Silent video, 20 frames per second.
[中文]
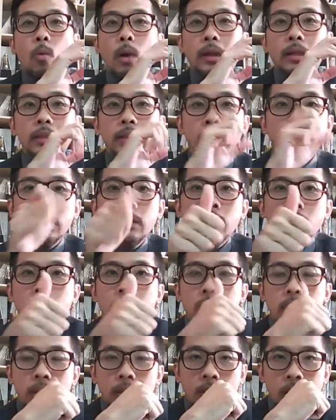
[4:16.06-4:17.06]
万一
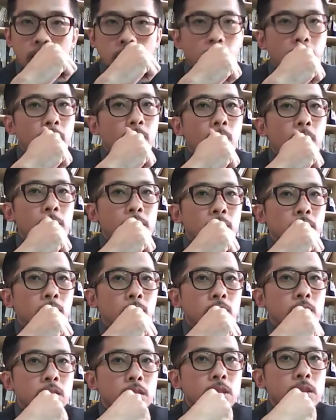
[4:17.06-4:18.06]
你的万花
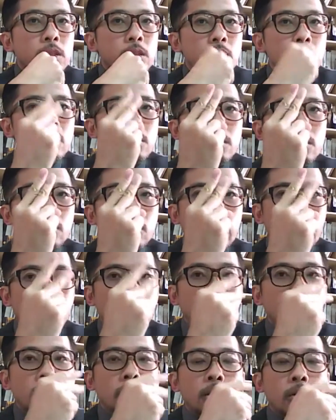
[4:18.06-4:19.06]
筒的镜子只有
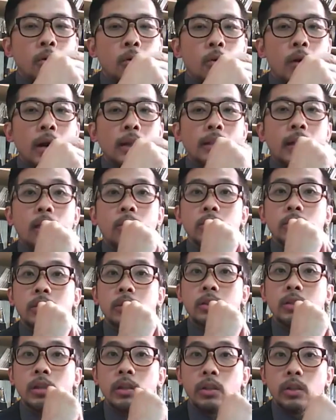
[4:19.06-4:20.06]
两片的话，它会
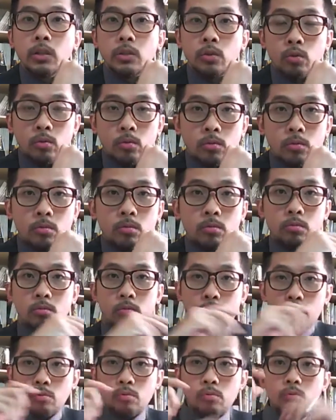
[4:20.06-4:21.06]
形成一个
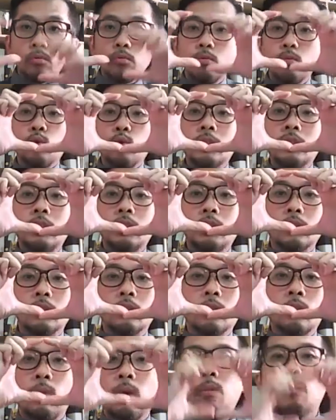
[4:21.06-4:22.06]
圆
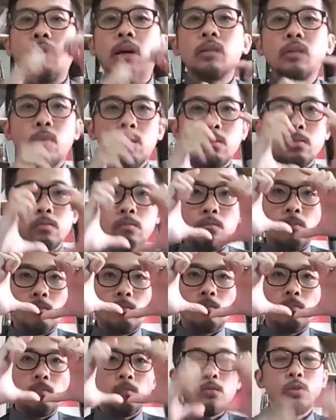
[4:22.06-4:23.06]
形的万花筒，
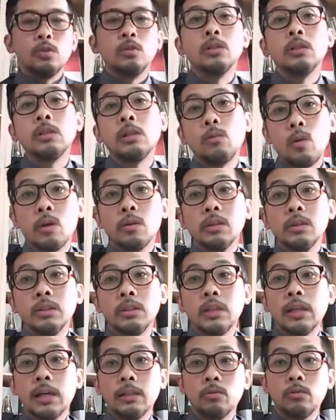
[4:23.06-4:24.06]
有点像望远
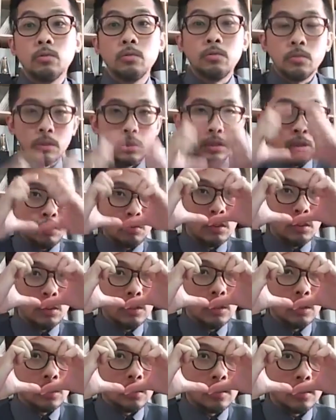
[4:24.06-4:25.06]
镜看出去是一个
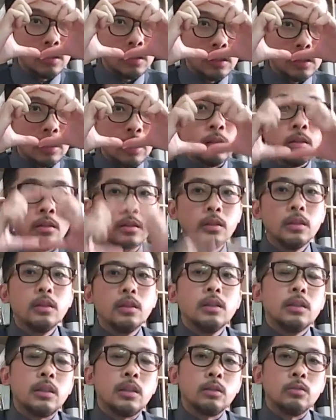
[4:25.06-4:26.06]
圆形的一样。
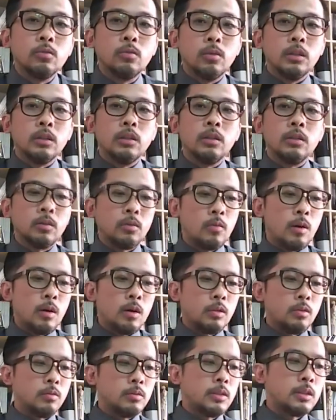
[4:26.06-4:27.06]
那如果你的万
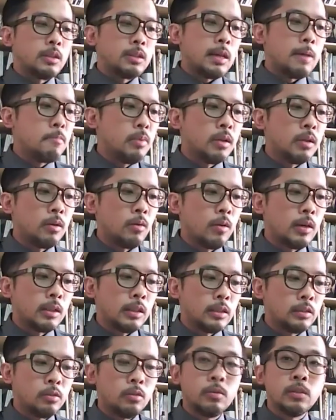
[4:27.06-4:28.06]
花筒是三片的话，
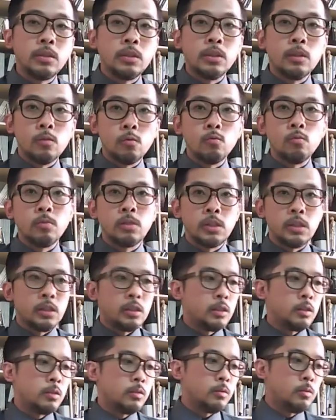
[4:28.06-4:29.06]
它就会是一个无
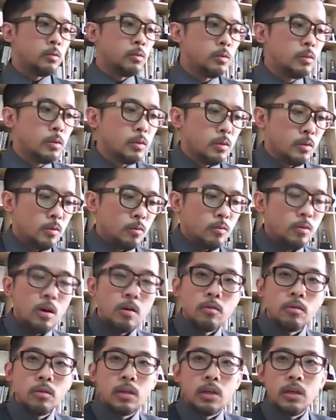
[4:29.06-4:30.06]
限的。我
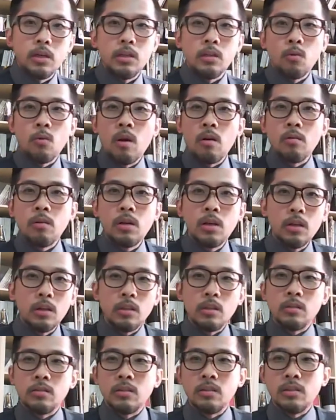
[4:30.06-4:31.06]
好像可以，我好像可
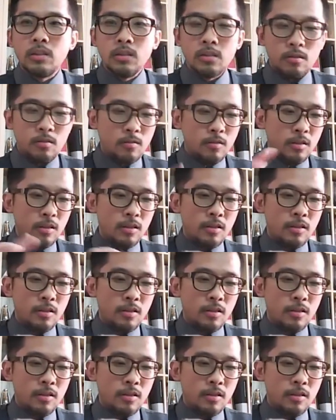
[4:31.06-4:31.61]
以直接